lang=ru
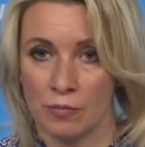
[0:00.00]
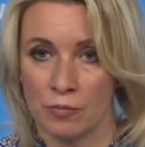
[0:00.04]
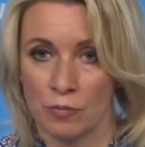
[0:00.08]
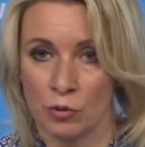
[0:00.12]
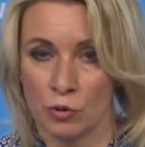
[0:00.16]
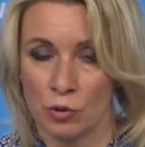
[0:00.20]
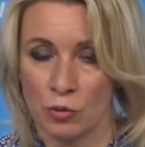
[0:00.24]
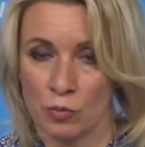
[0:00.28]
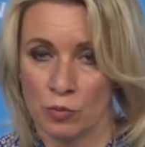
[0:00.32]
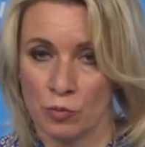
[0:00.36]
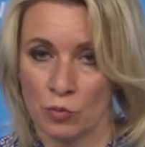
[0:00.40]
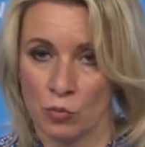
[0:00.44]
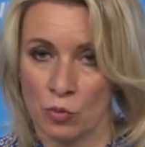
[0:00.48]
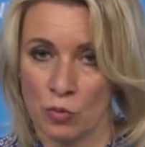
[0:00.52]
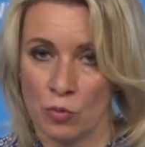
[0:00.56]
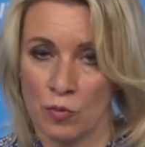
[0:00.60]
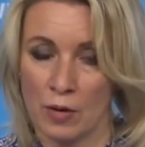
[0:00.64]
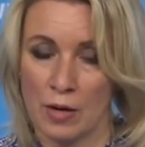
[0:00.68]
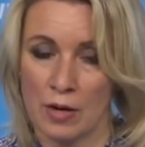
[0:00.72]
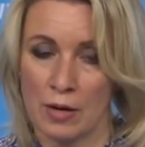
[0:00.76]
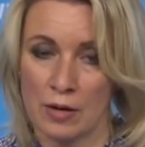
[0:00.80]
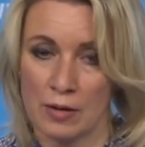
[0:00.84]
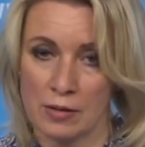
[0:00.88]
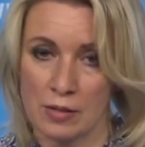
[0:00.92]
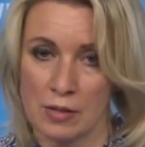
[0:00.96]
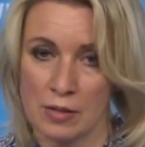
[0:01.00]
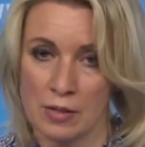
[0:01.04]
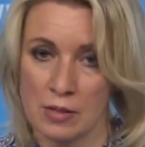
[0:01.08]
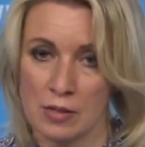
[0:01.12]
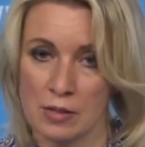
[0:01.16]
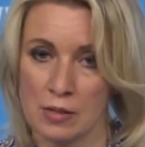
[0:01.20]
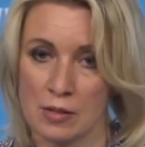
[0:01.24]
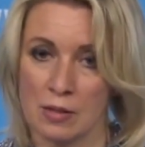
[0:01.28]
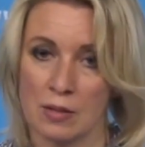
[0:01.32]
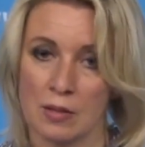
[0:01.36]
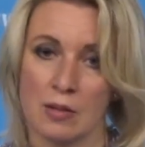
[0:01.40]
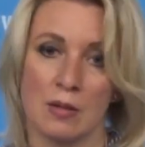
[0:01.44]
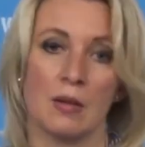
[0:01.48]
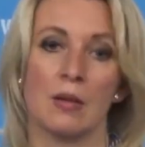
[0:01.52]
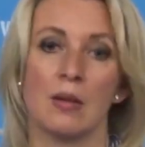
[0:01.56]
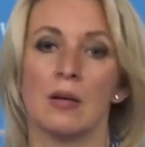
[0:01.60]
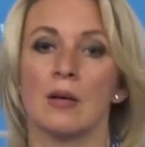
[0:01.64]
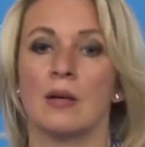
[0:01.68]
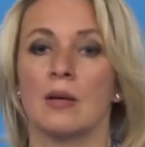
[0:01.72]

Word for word: вот буквально, знаете,